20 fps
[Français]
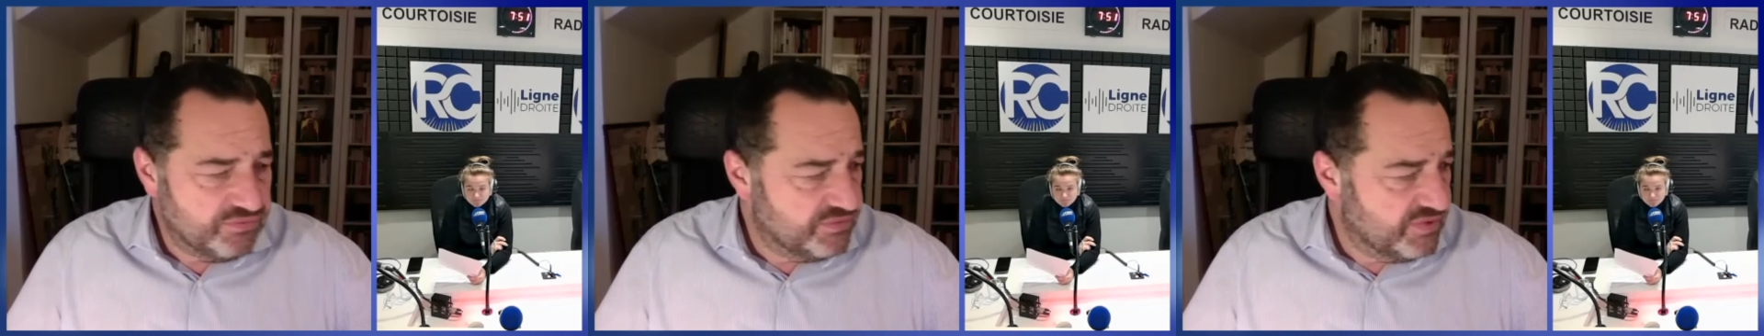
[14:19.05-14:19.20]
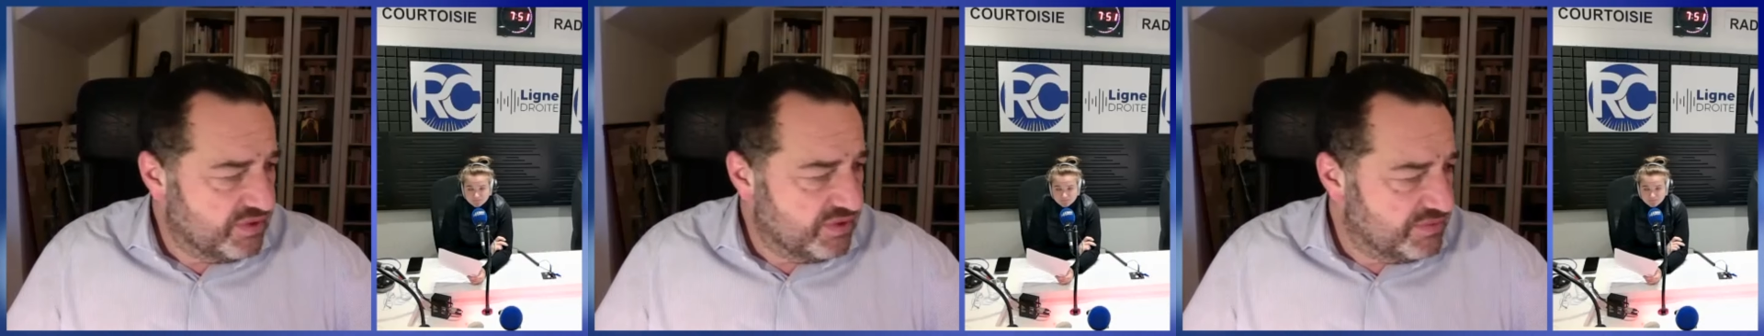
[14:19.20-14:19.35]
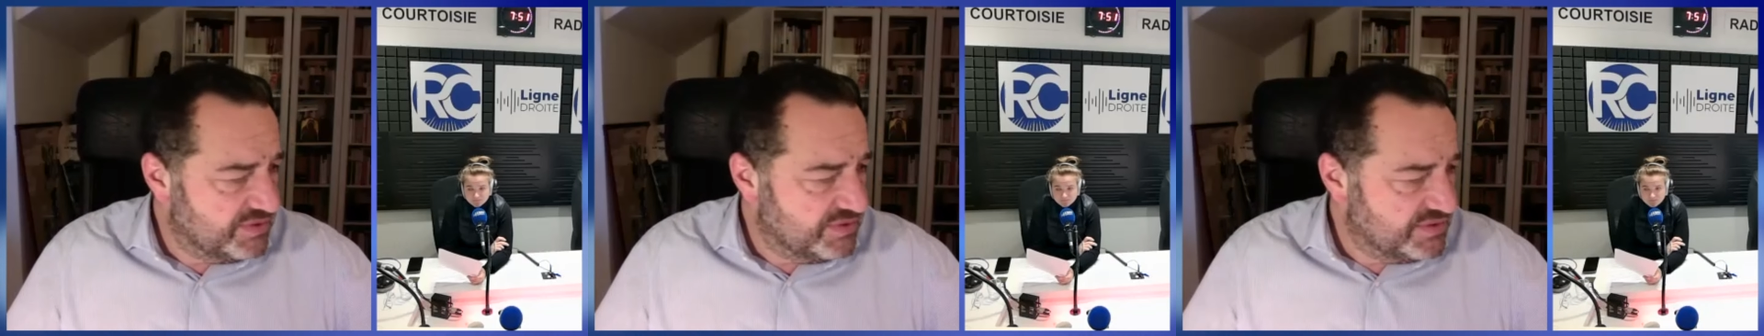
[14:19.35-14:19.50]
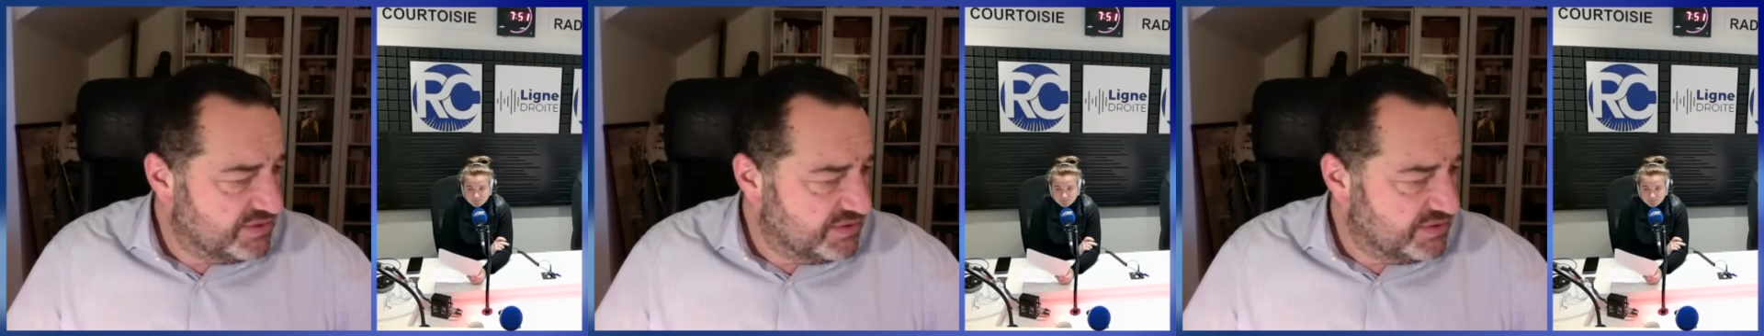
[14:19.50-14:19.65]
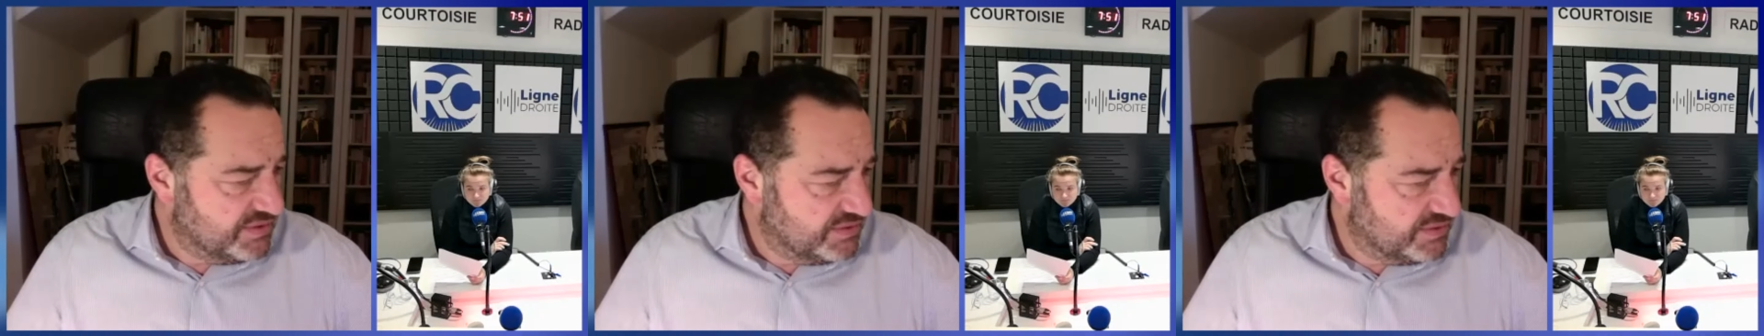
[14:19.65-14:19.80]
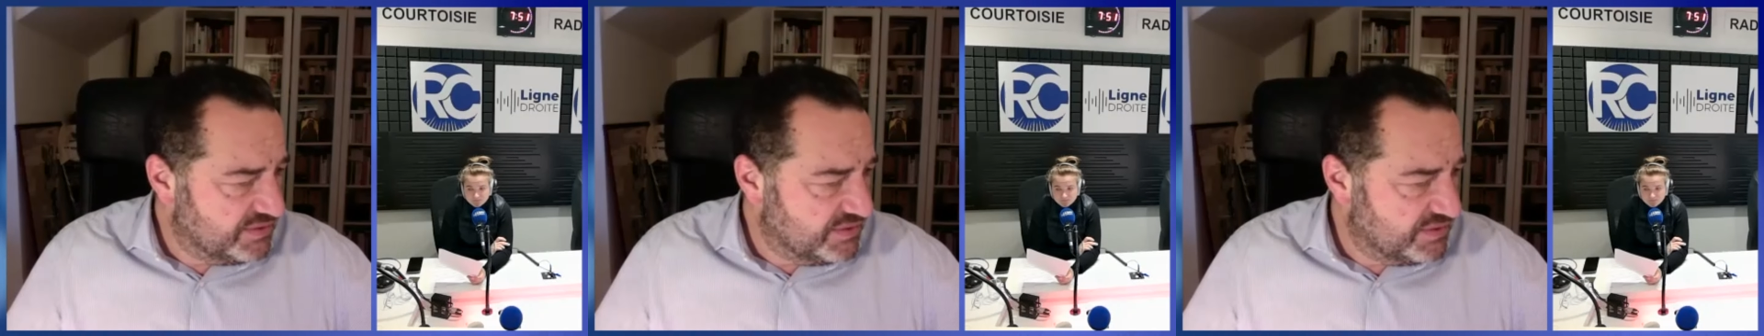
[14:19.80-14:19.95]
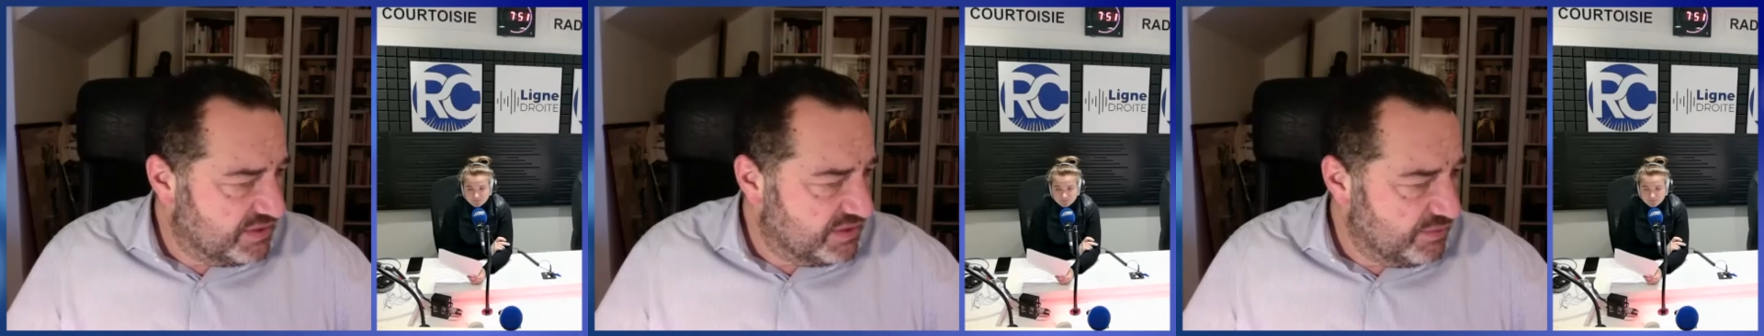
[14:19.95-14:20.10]
font un
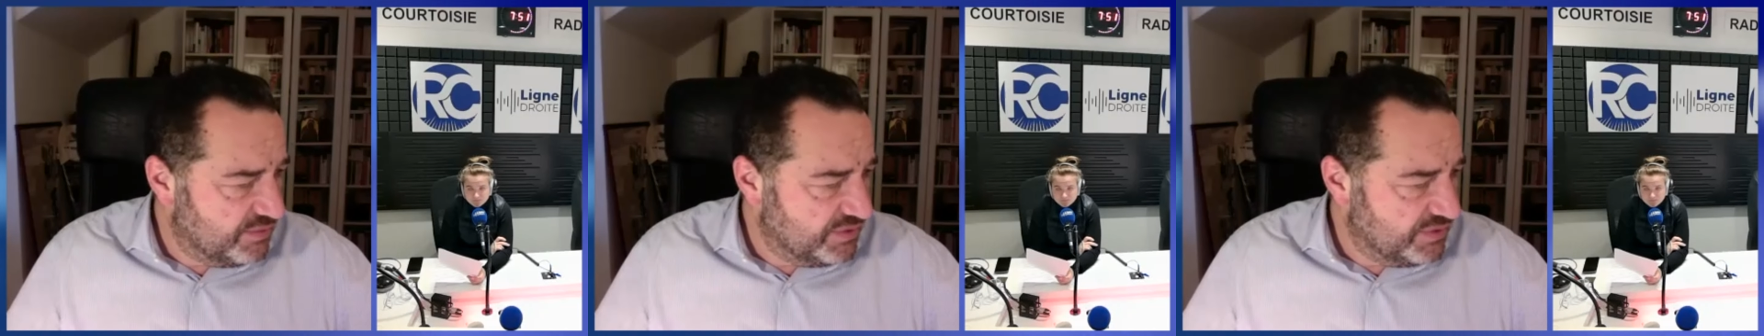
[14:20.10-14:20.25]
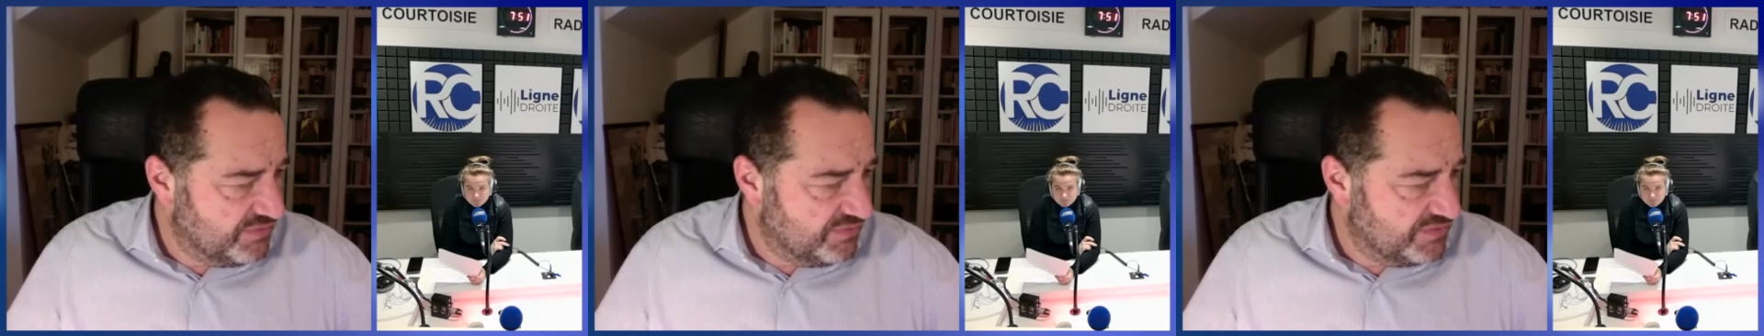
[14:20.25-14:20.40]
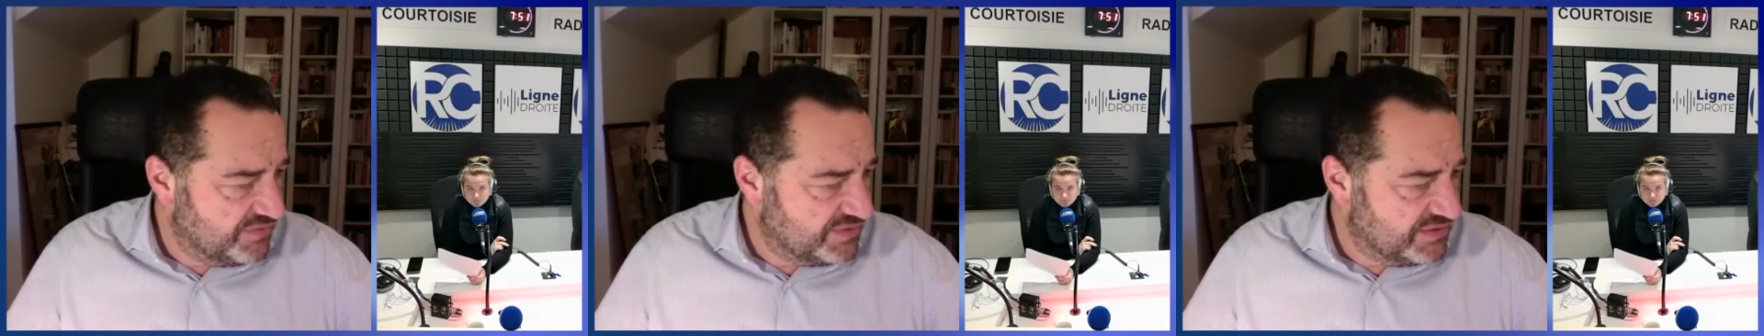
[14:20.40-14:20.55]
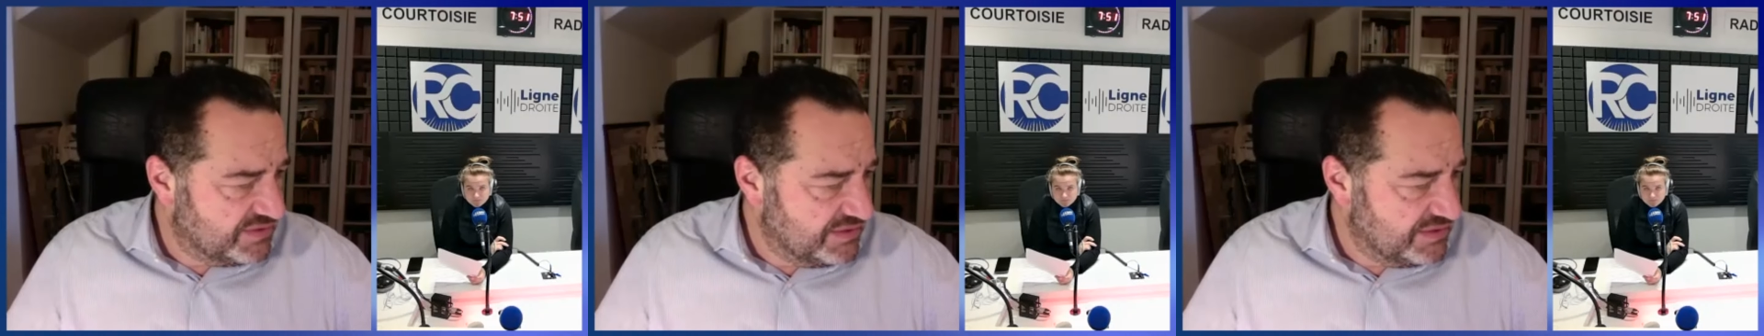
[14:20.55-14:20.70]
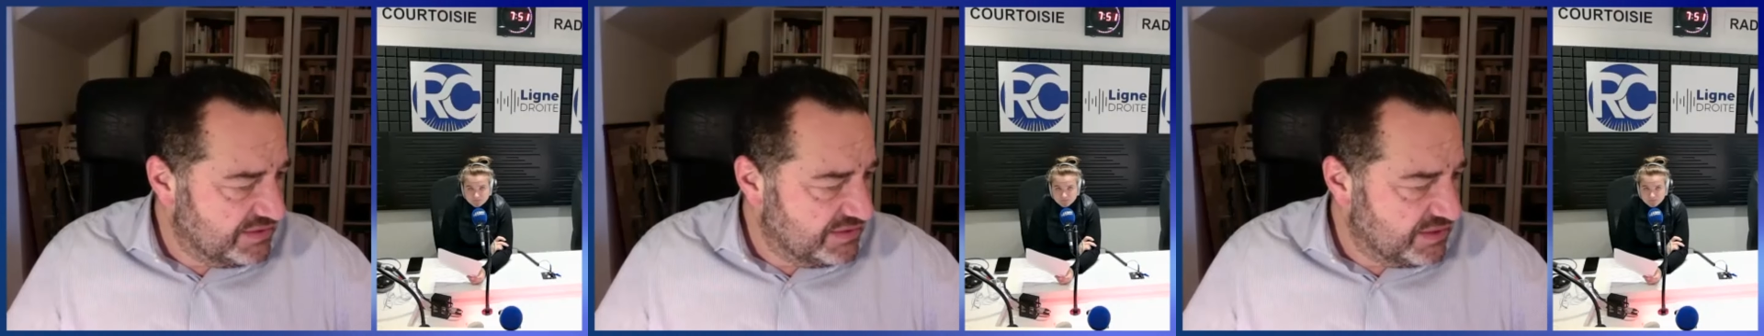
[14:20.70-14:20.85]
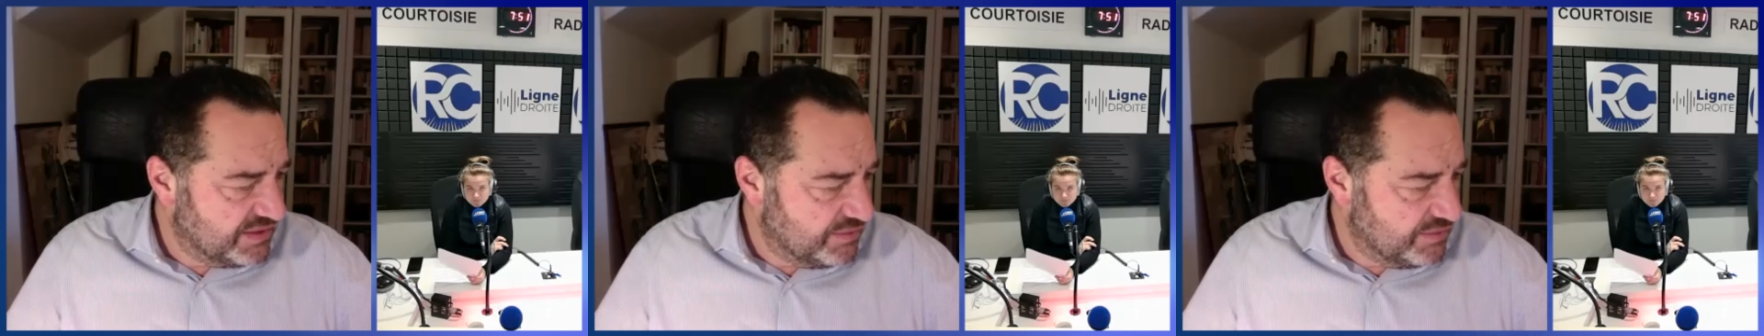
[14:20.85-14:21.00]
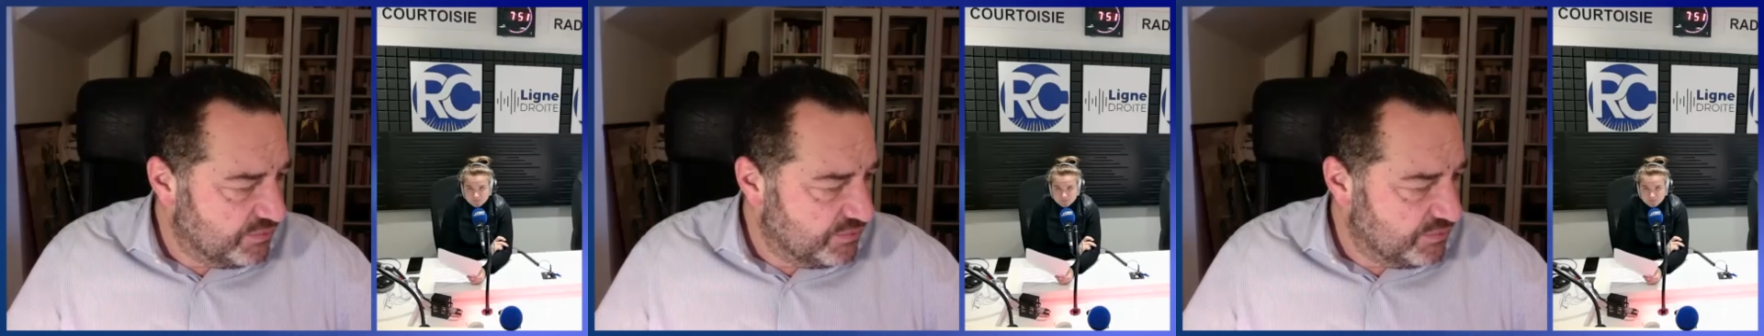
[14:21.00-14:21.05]
métier tellement difficile,